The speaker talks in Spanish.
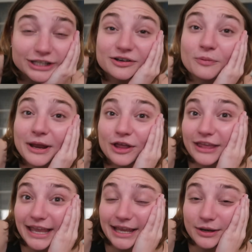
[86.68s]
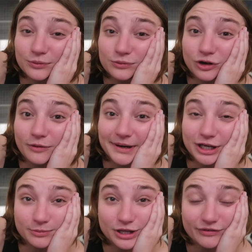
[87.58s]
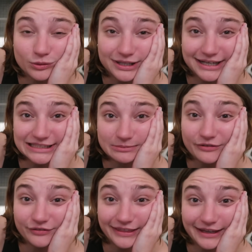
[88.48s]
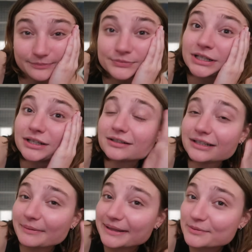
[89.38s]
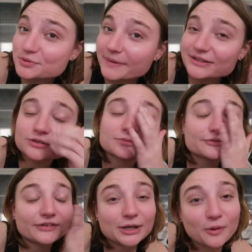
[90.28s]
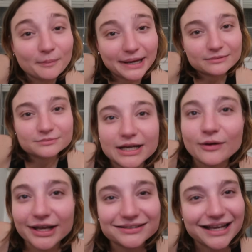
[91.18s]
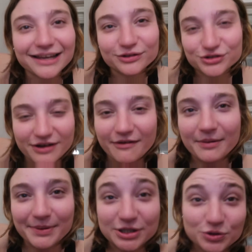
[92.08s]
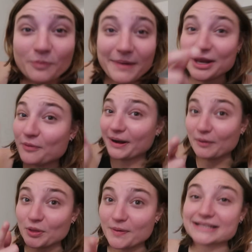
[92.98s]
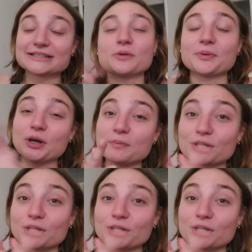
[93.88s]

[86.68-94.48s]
Hoy se cumple de un compañero mío de la facultad que se llama Fede, le mandamos un beso, feliz cumple, aunque ya esto ya va a haber pasado tu cumpleaños para cuando veas esto, pero no